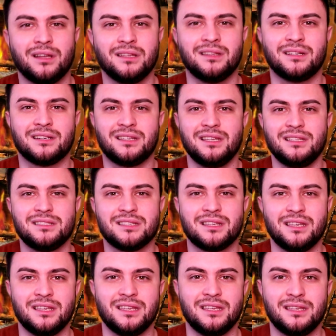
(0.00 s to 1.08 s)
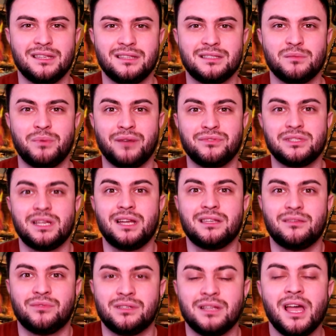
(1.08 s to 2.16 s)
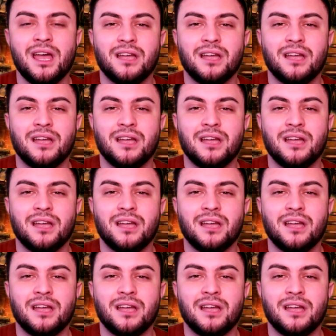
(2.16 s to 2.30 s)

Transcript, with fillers: энергетики и тебя втягивает.